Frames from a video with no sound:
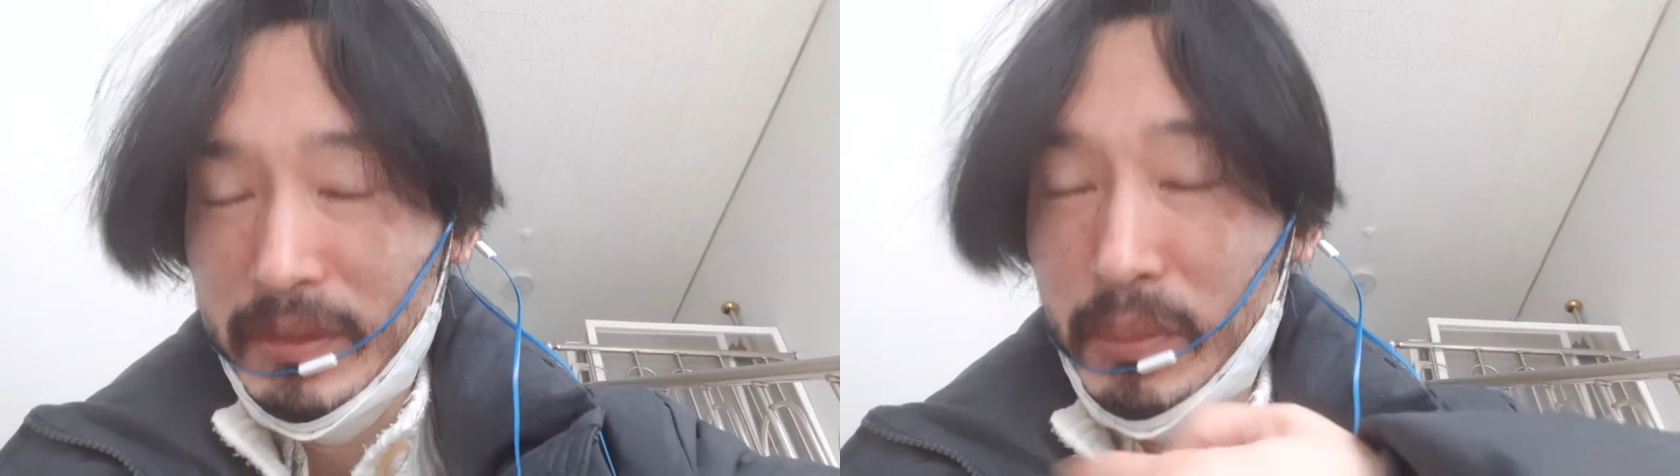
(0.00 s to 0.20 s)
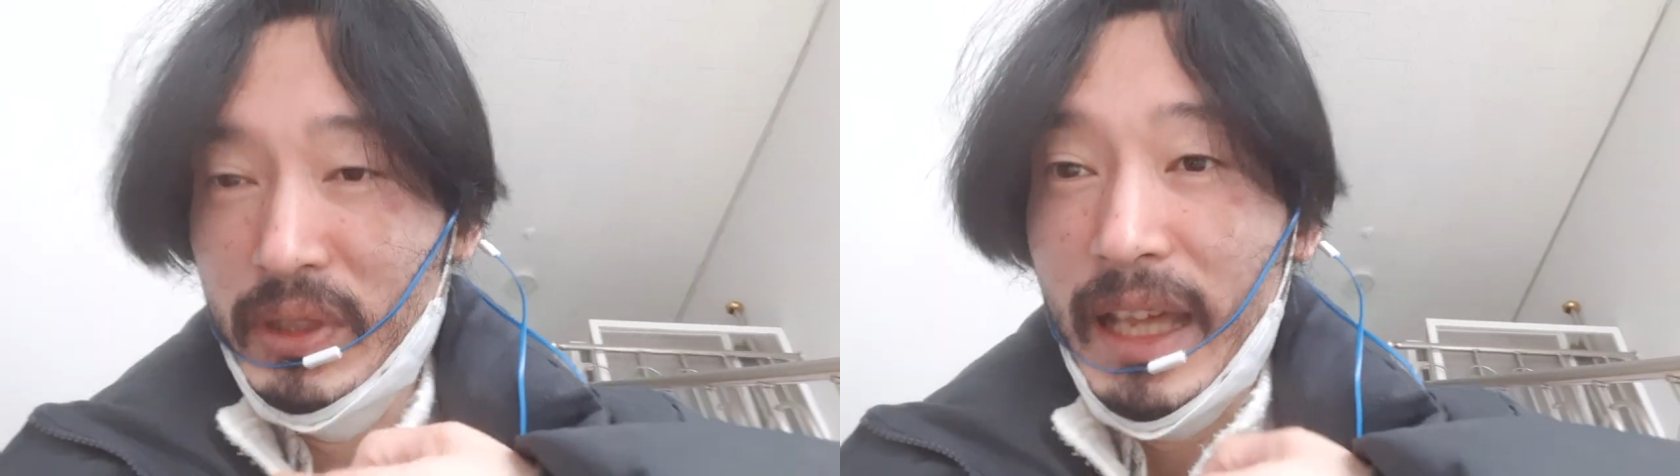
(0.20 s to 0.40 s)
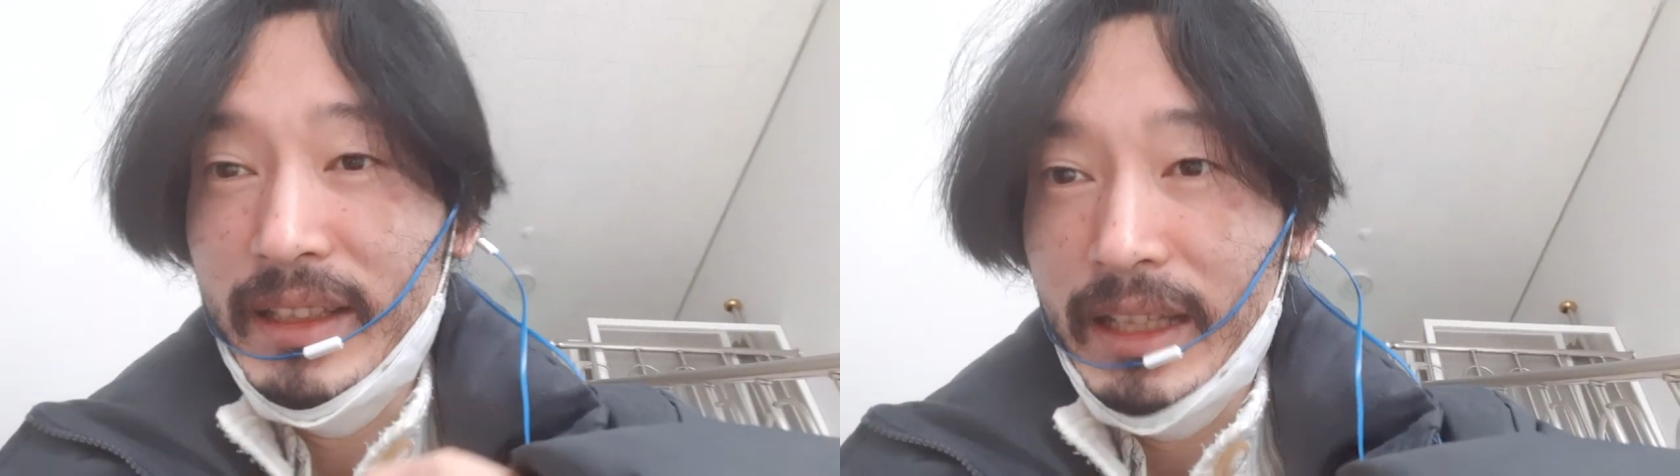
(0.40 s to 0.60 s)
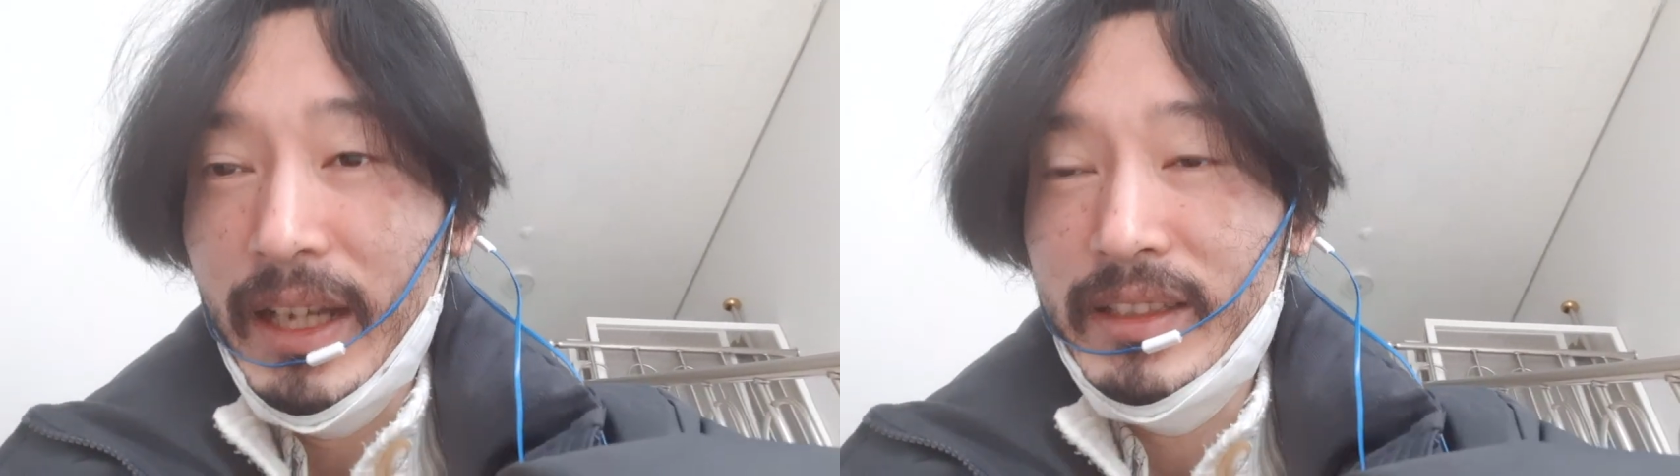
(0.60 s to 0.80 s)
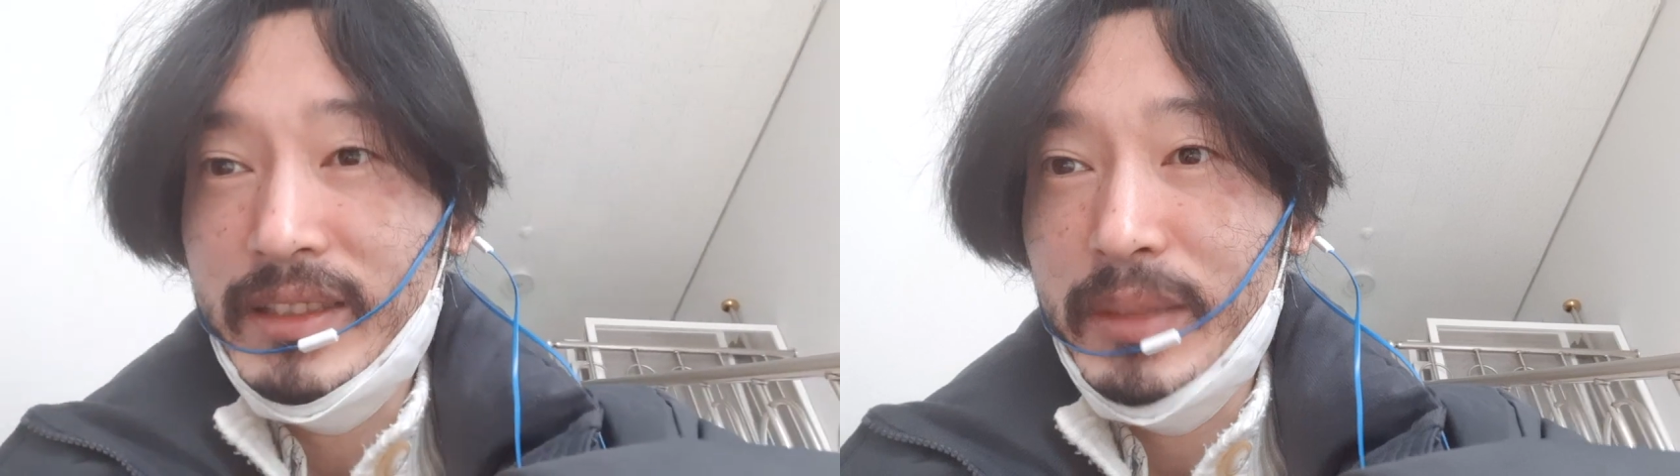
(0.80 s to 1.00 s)
뭐 나는
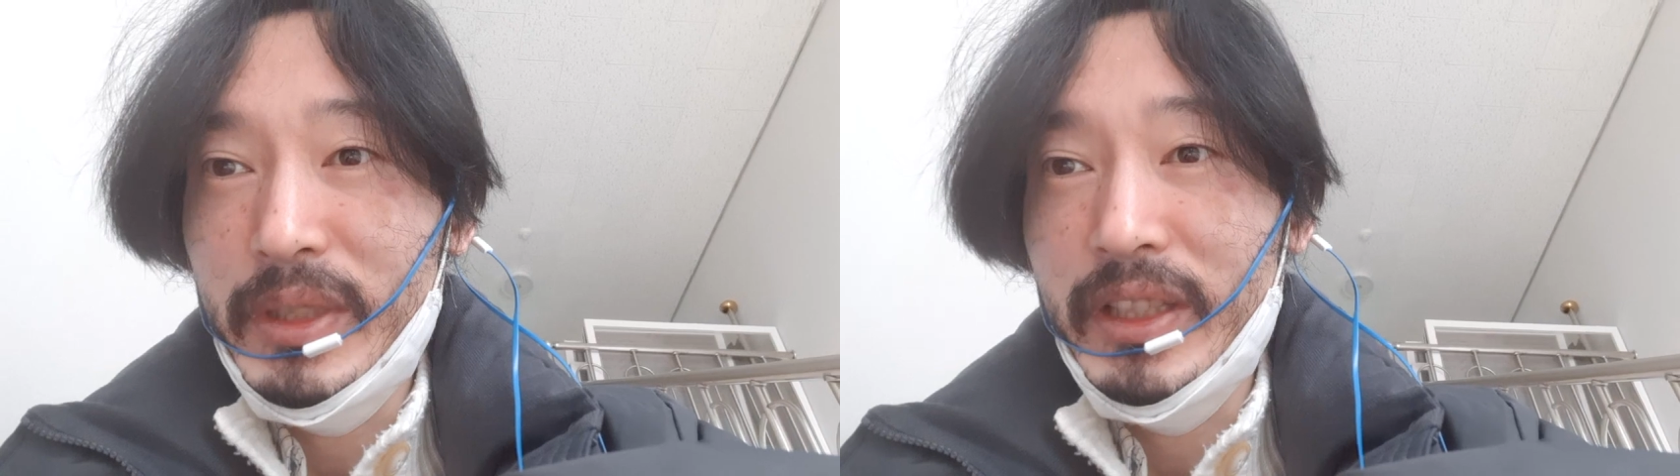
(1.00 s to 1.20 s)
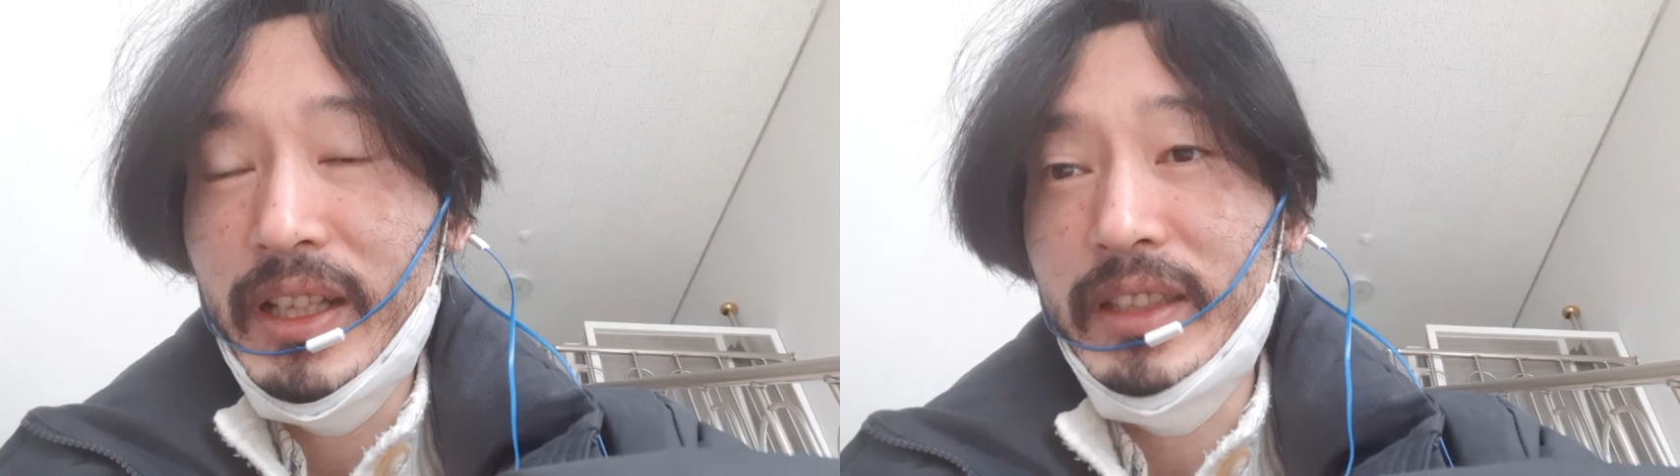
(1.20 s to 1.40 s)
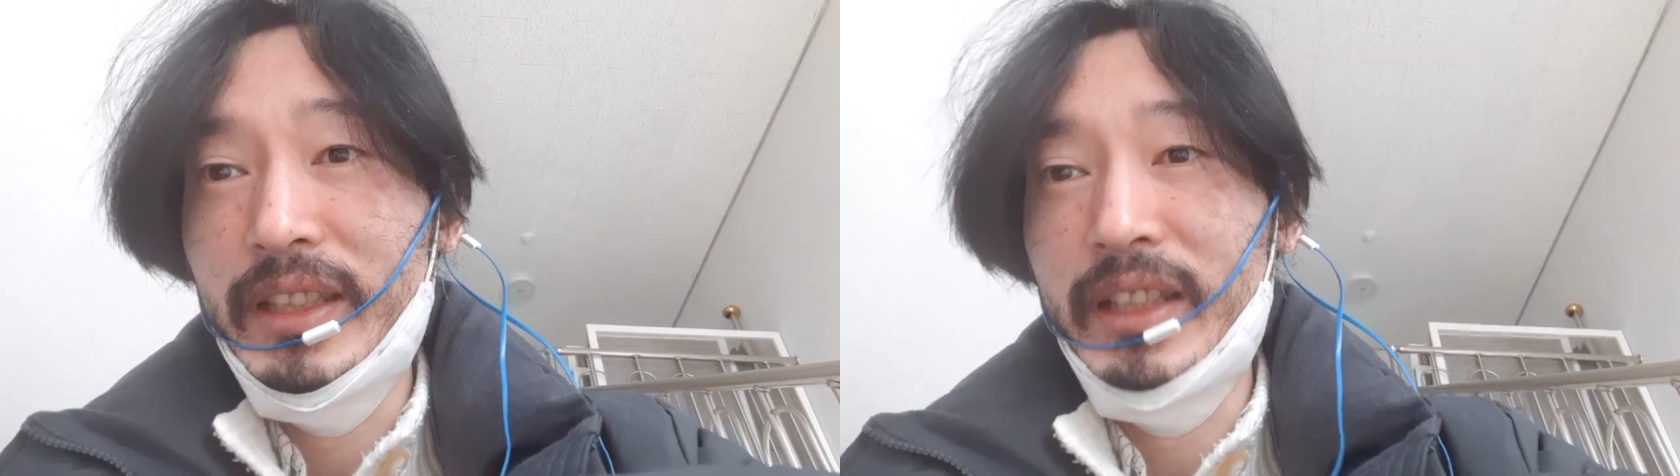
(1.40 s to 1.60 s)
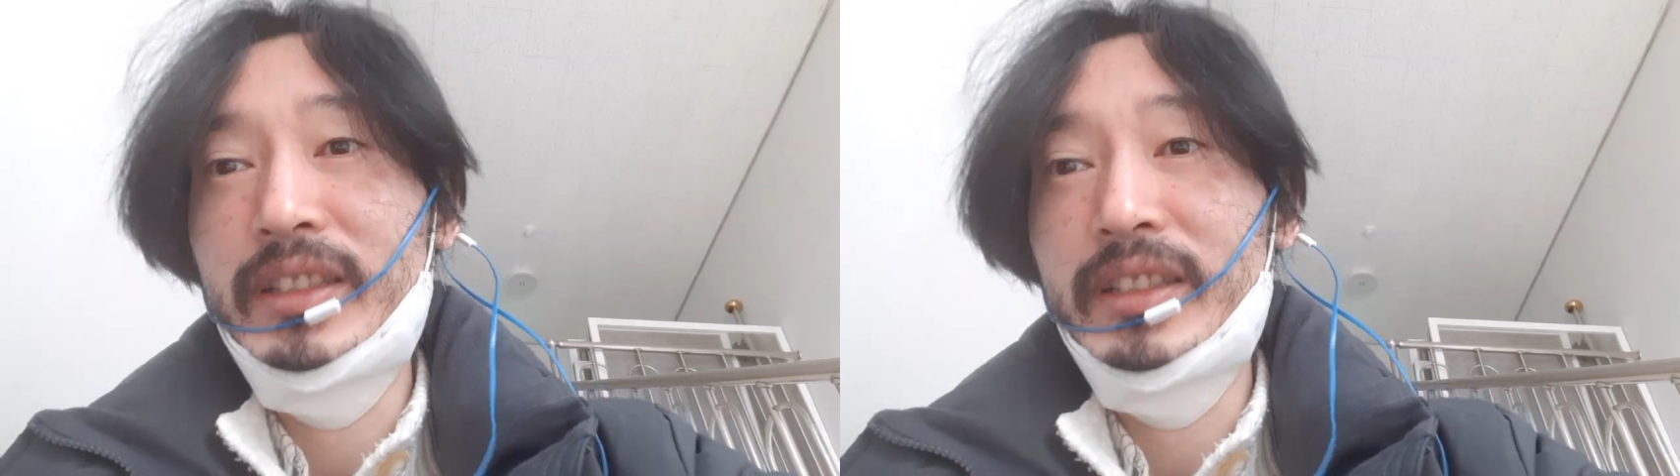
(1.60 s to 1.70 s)
하여튼 재밌게 하겠다.